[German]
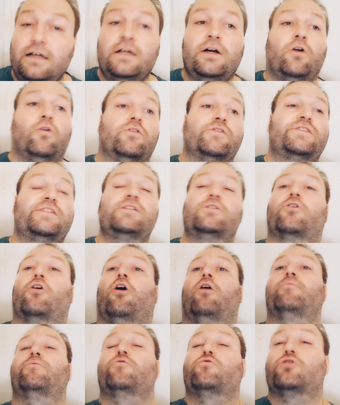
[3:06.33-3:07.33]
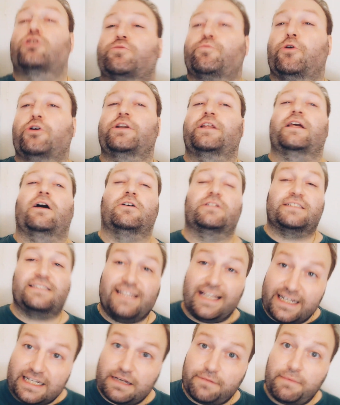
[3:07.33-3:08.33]
und sie kommt ursprünglich aus
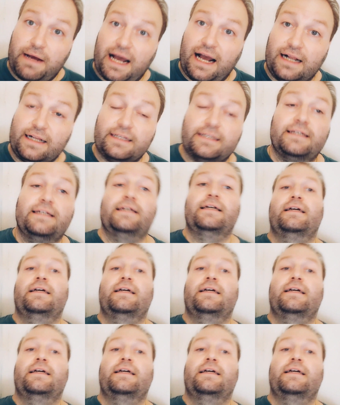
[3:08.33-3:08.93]
Dänemark